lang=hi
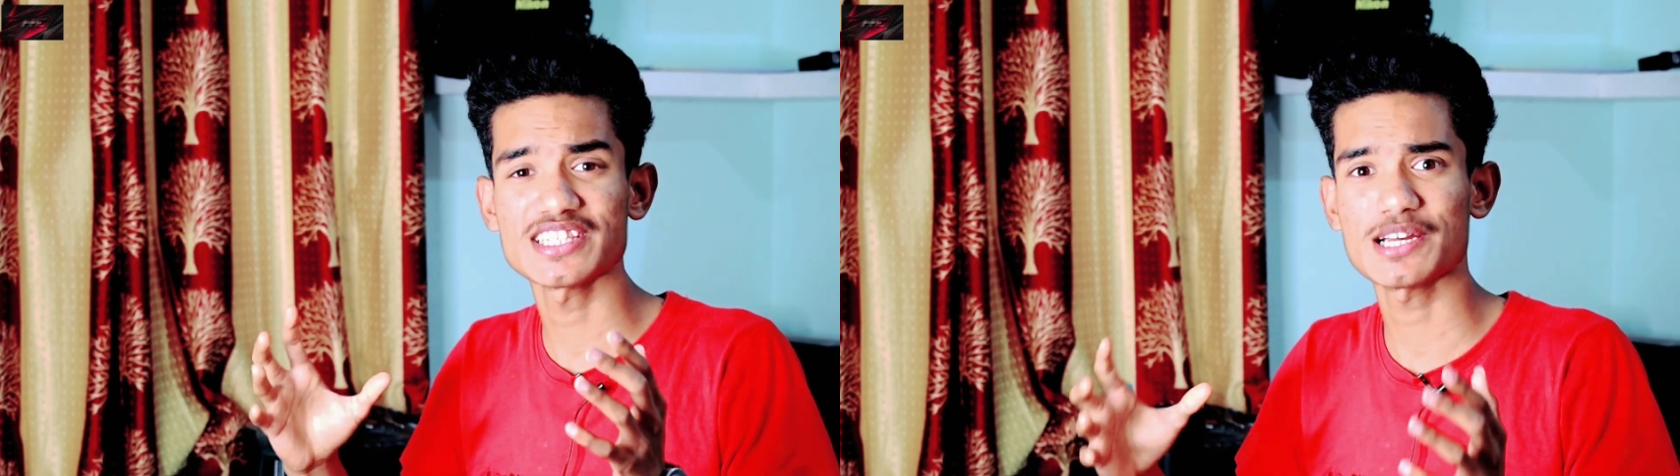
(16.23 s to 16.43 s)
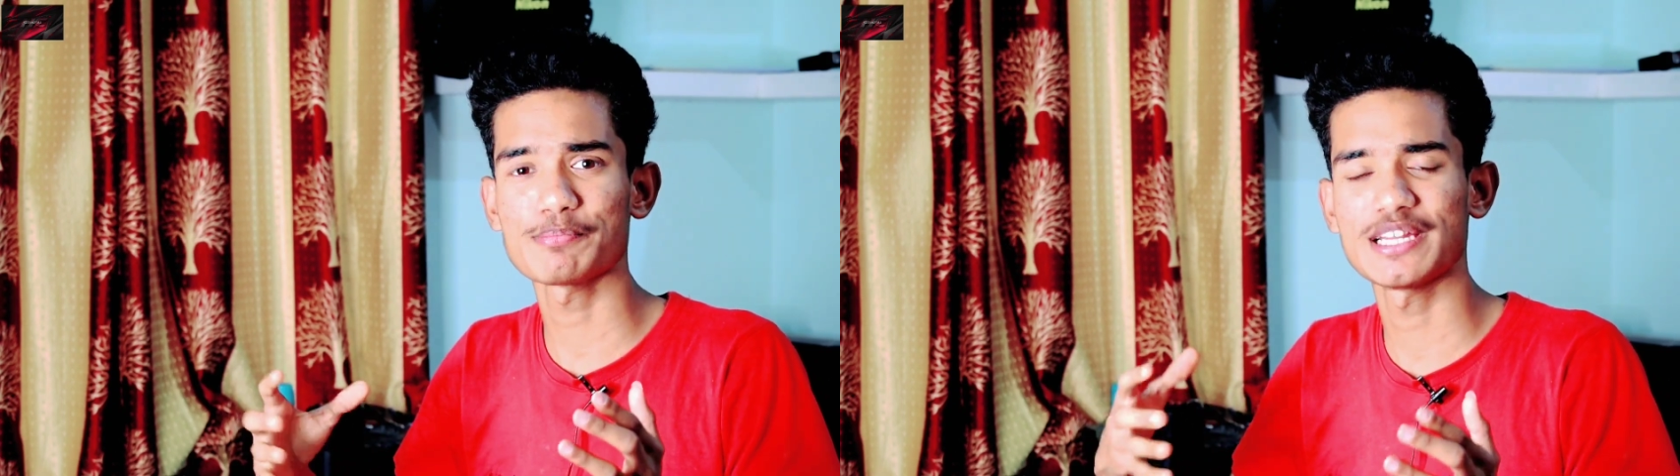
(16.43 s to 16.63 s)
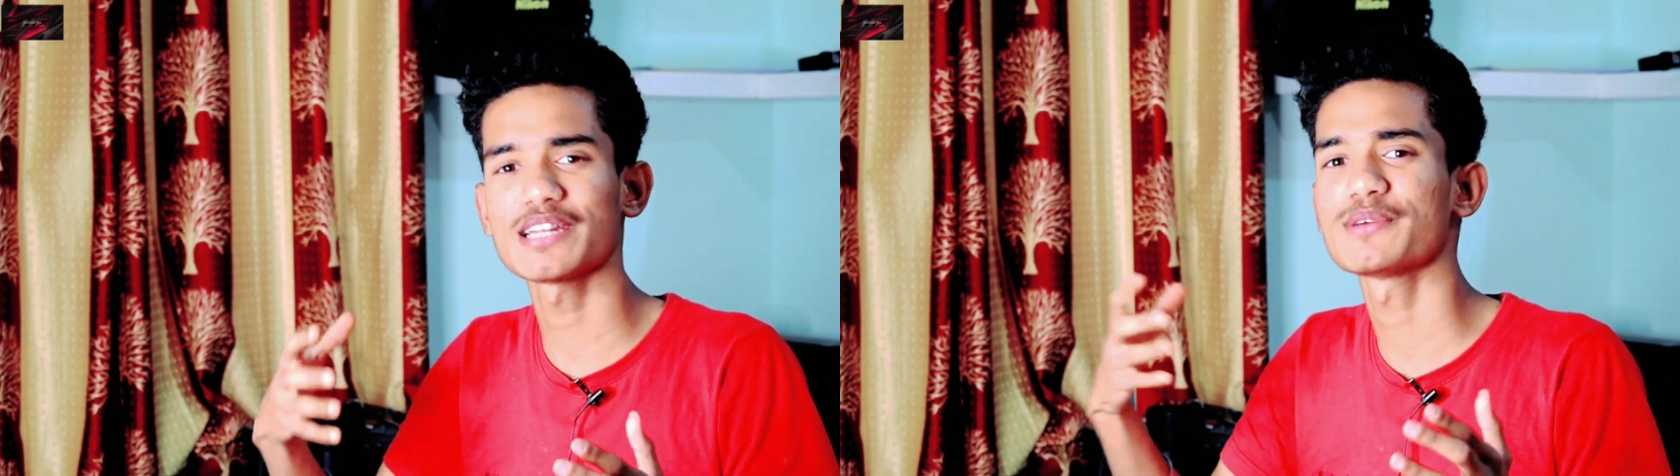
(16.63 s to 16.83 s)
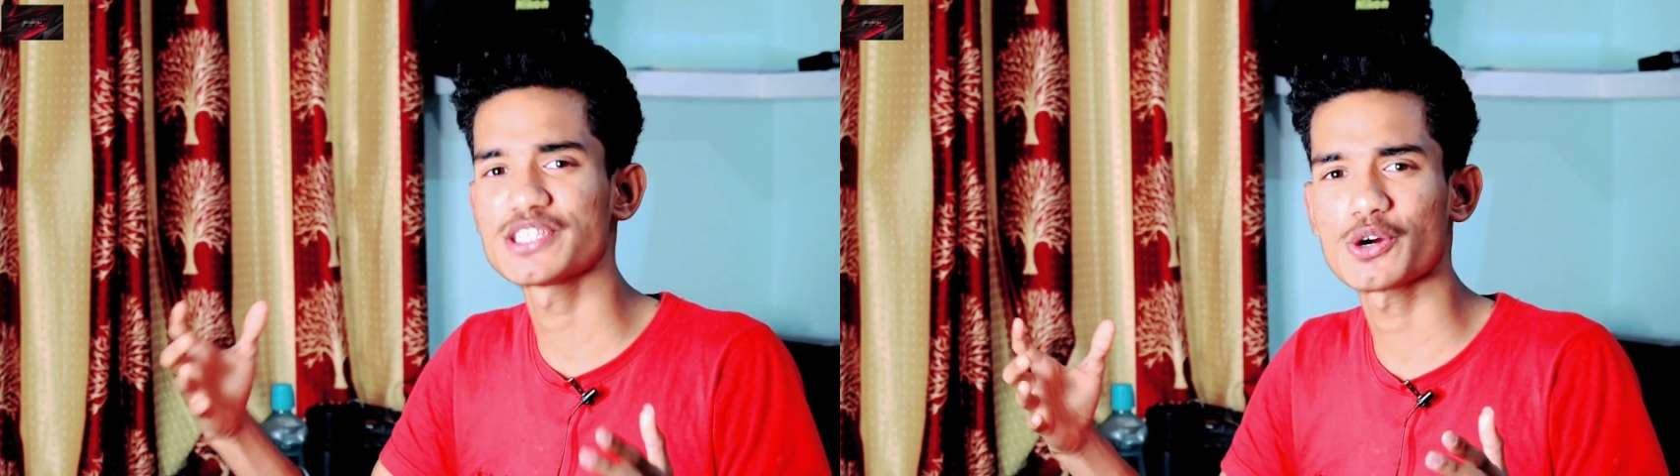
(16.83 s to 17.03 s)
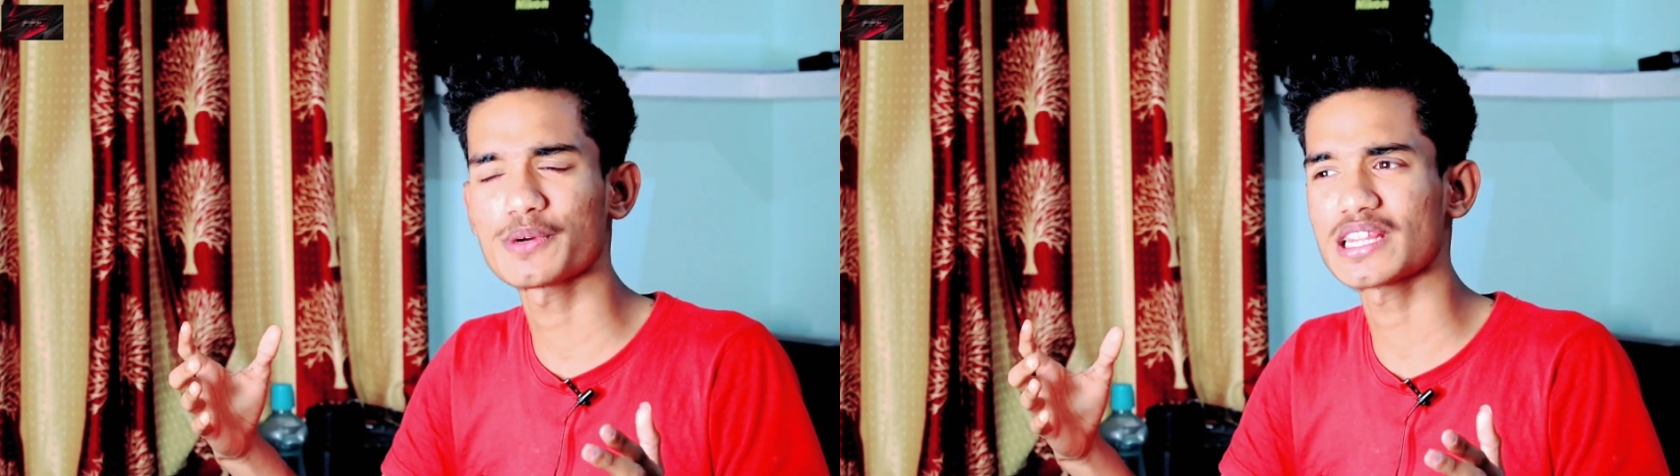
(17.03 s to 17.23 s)
खासा प्लेयर
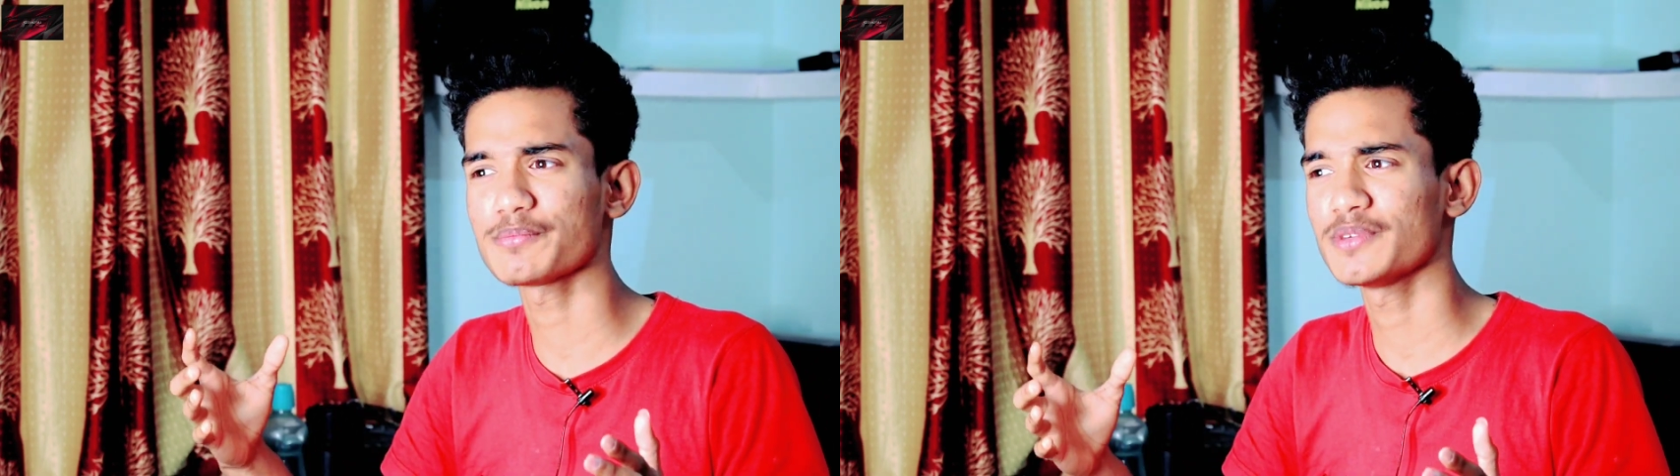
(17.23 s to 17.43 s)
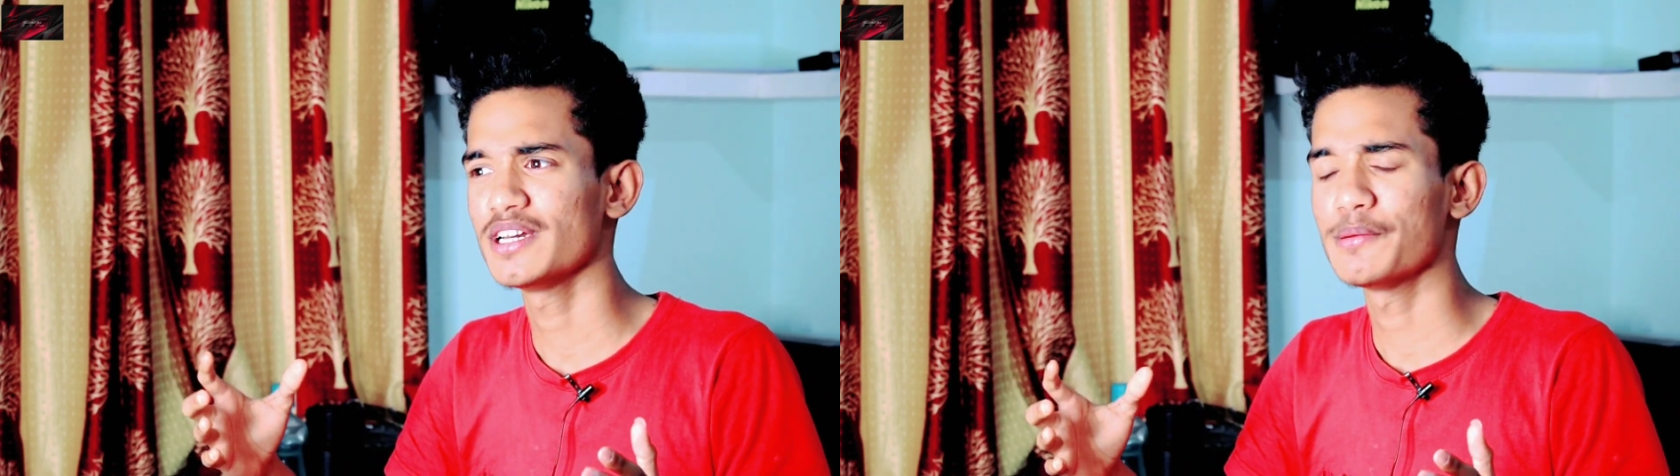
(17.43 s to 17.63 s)
बन जाऊँ मतलब